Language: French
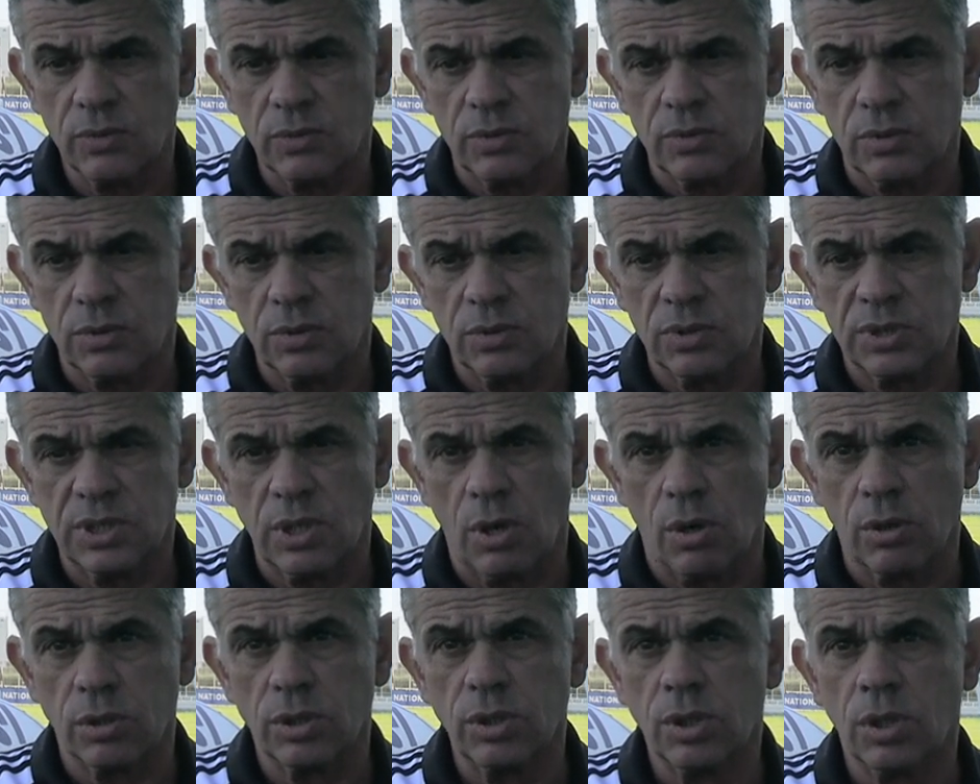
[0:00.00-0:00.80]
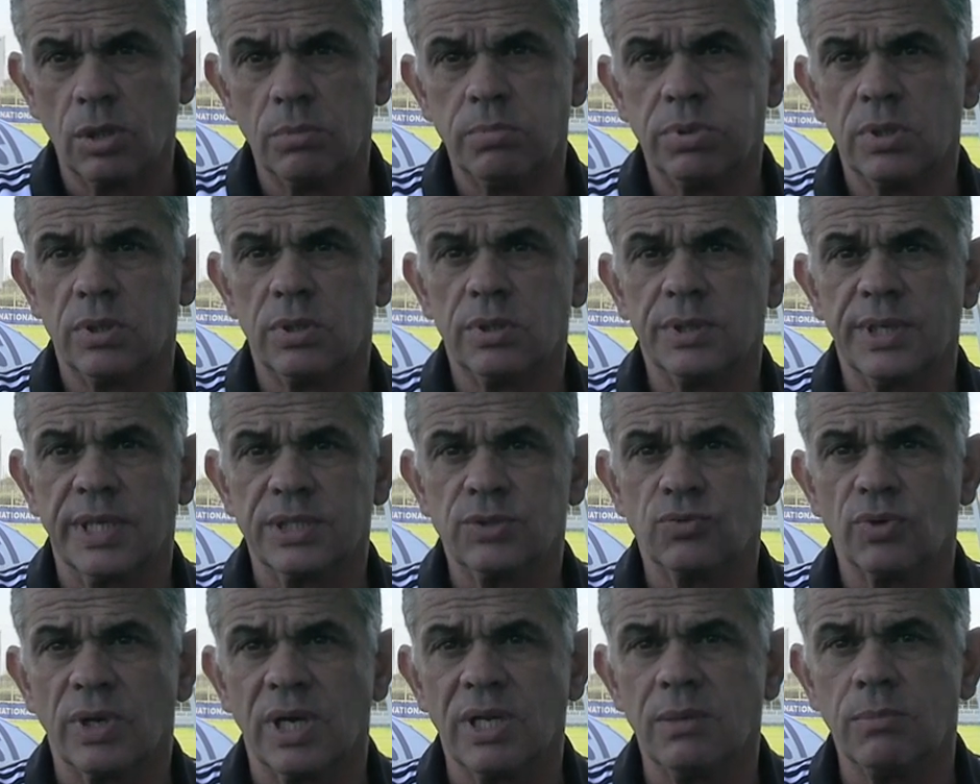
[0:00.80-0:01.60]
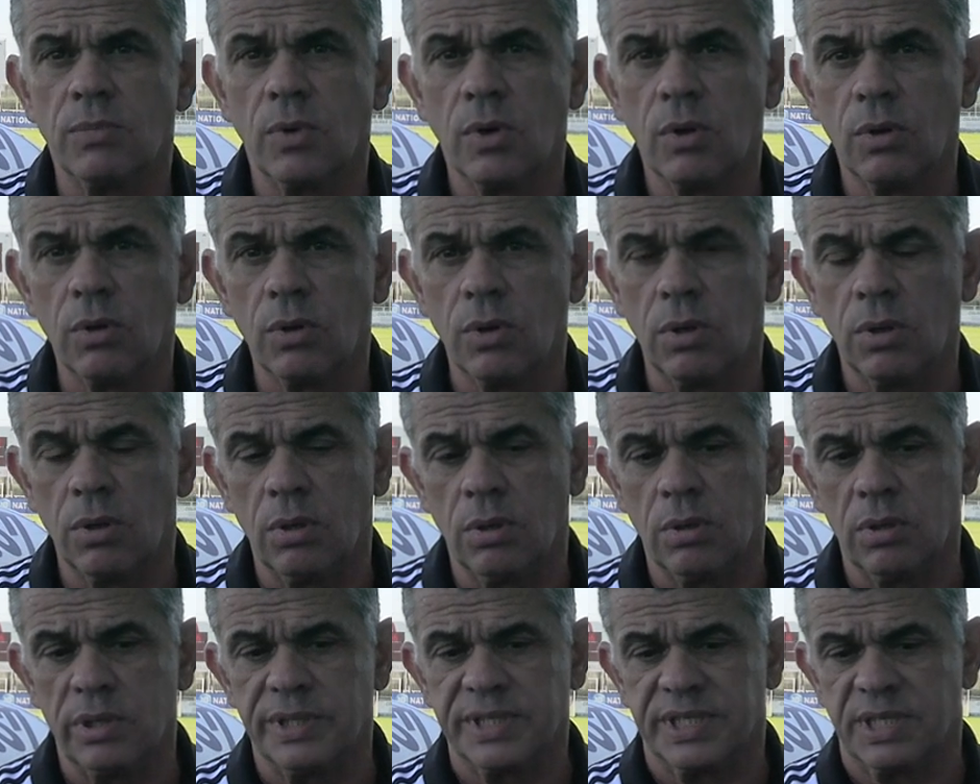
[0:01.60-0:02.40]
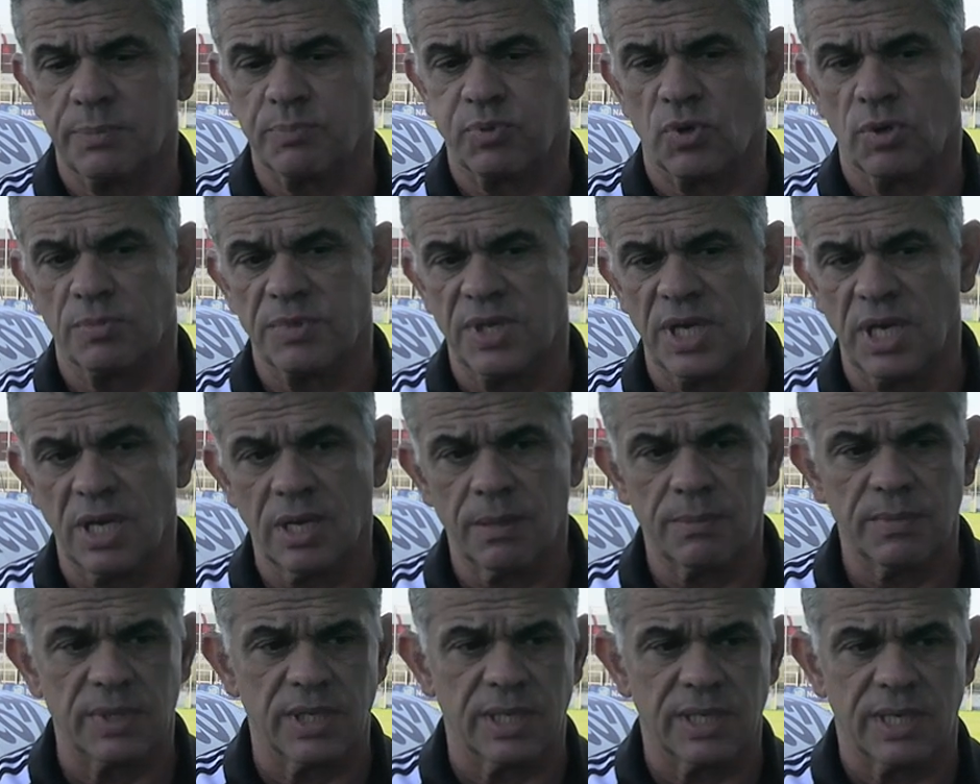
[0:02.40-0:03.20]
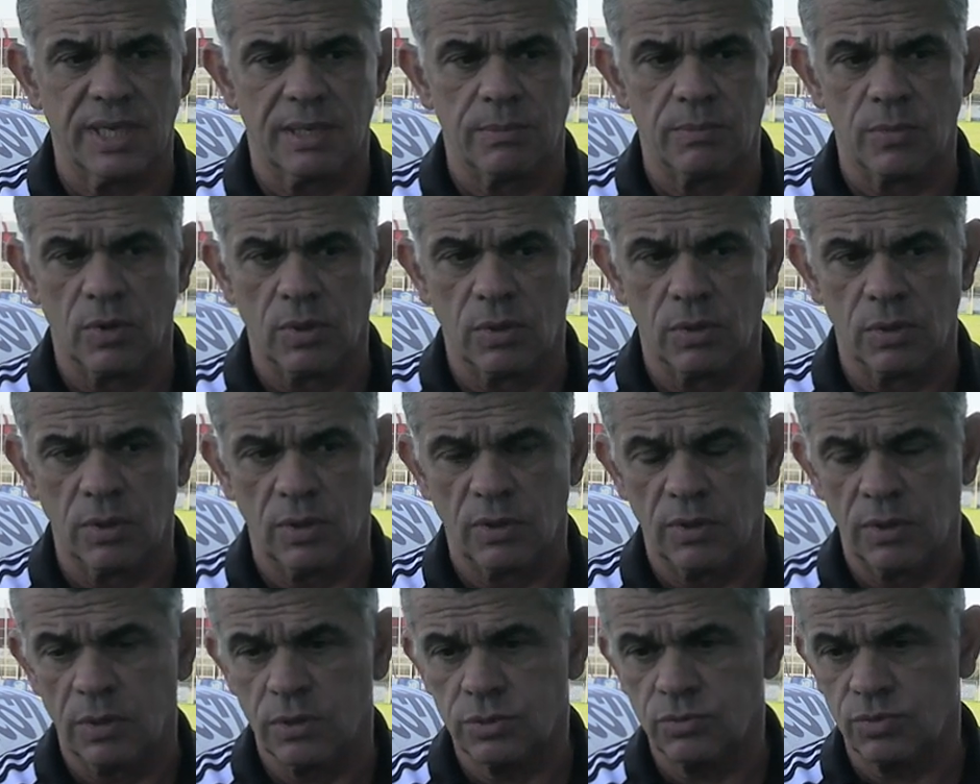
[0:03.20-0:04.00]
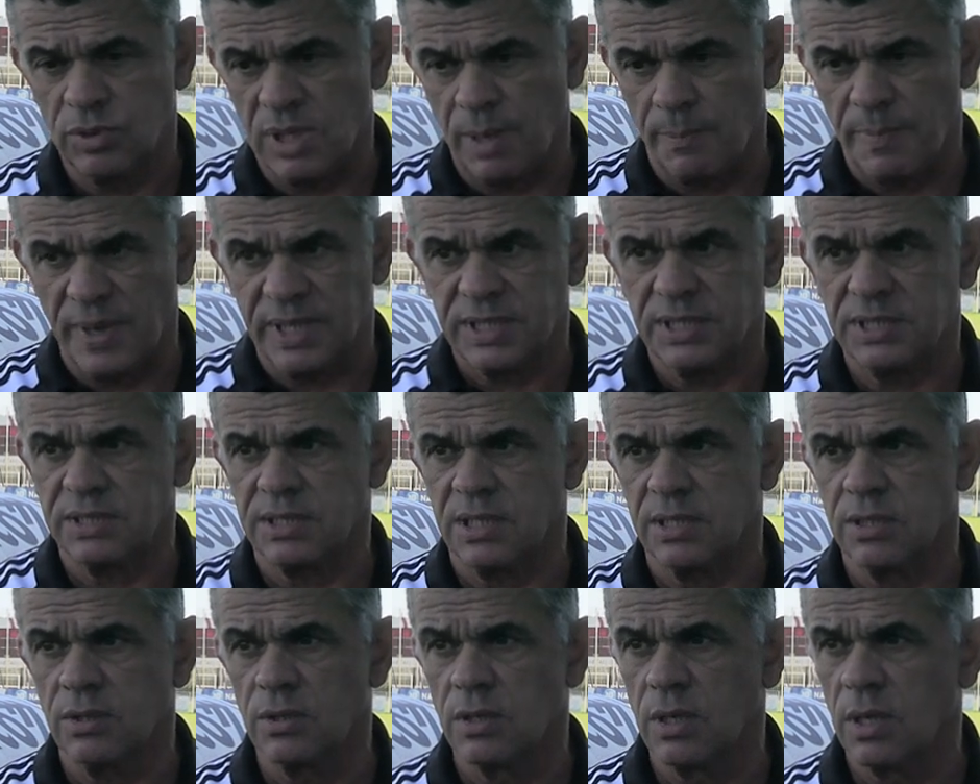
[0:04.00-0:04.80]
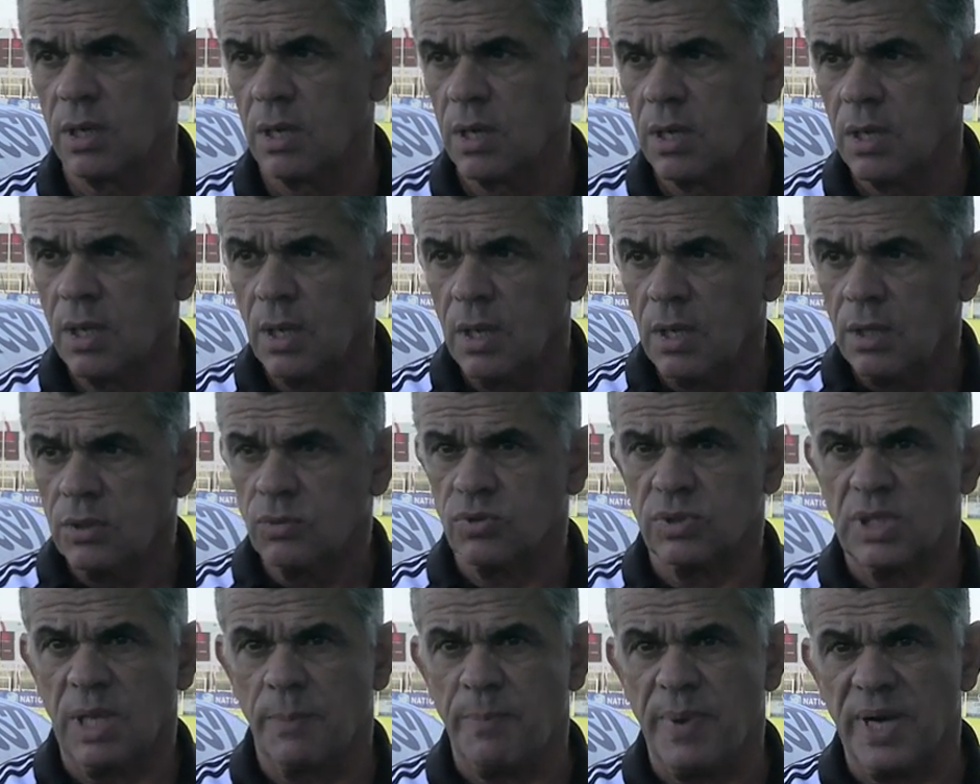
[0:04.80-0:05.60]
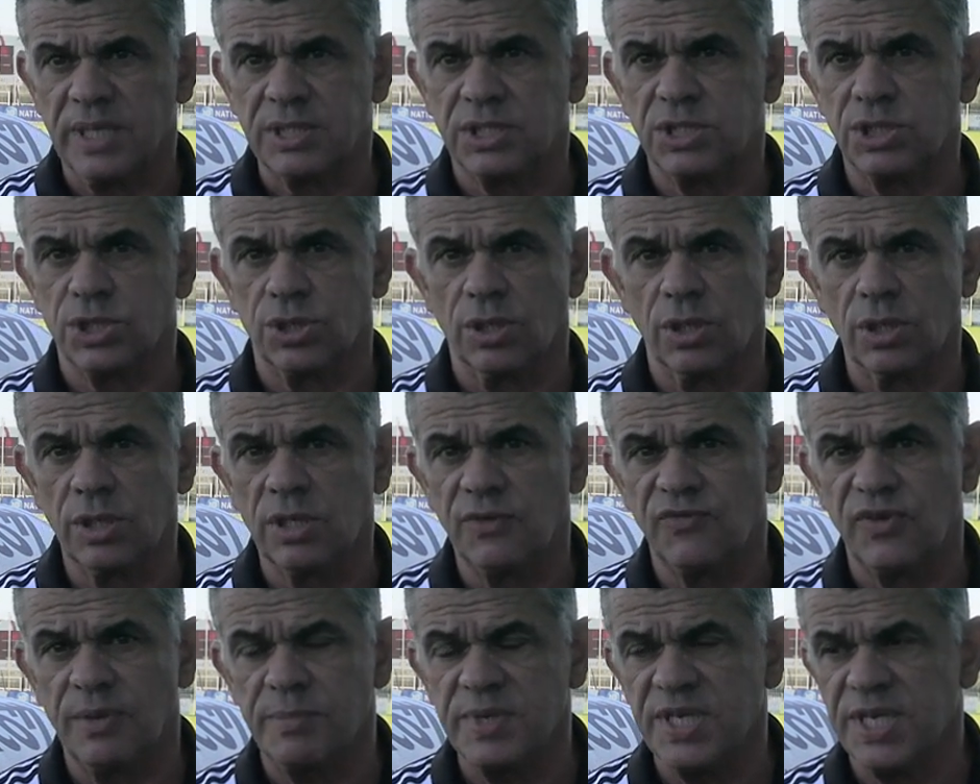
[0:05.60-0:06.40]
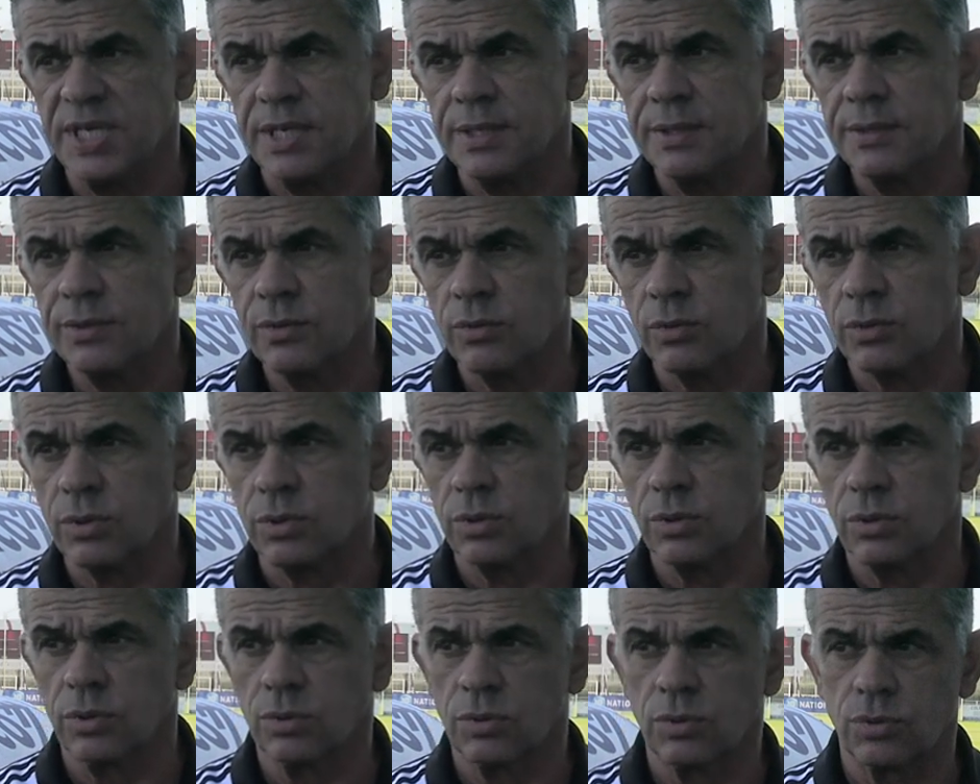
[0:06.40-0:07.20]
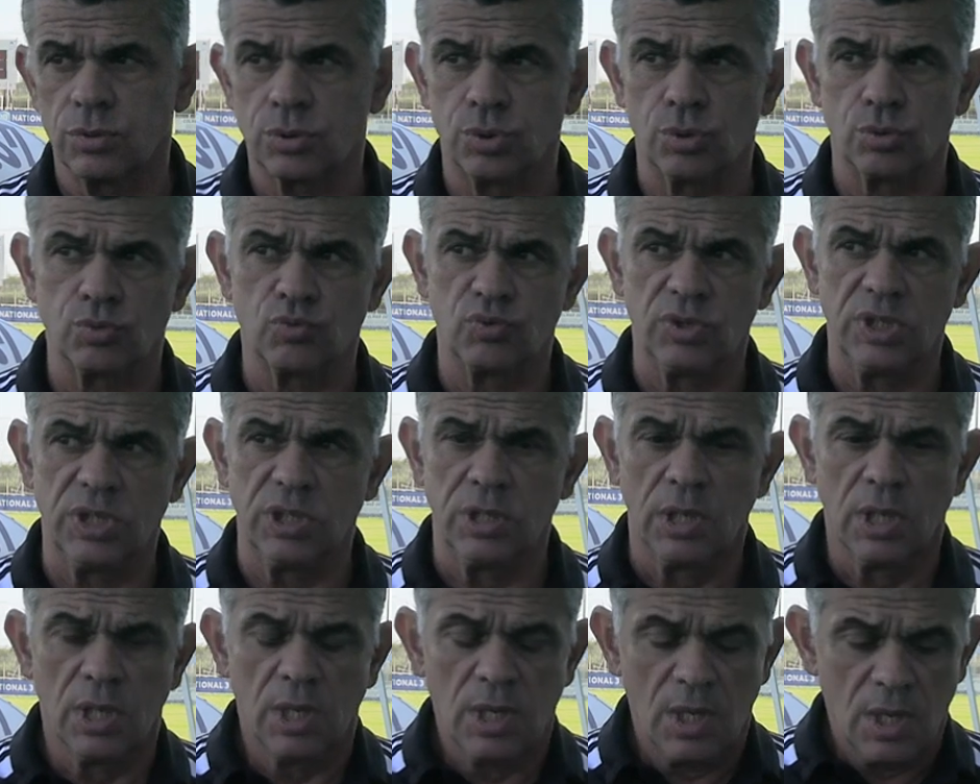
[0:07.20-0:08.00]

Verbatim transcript: donc euh, ça englobe euh, naturellement l'équipe première, mais également toute la partie senior, toute la partie jeune et féminine. Donc aujourd'hui,